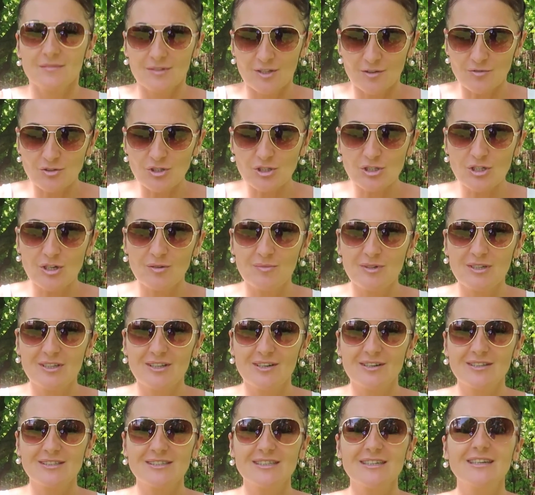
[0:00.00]
To wszystko moi
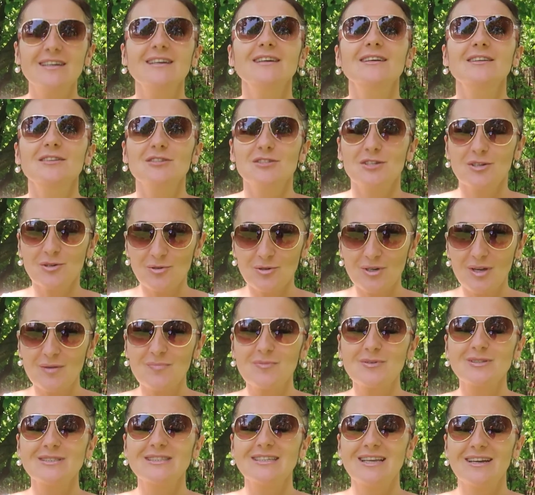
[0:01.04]
drodzy. Dziękuję,
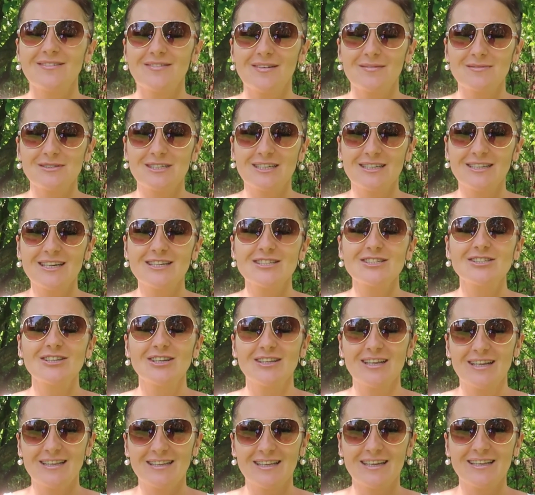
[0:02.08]
pozdrawiam
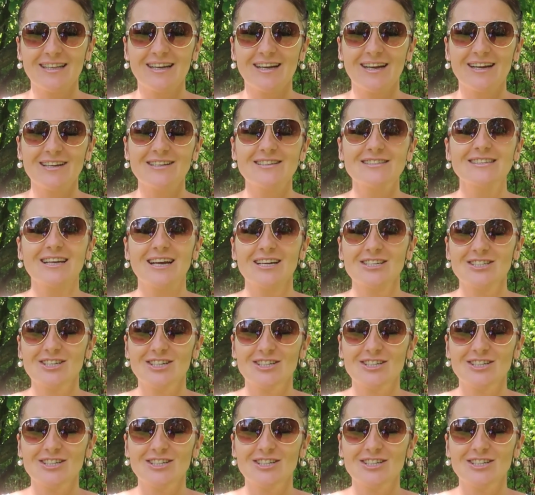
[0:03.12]
serdecznie. Tatiana Galińska,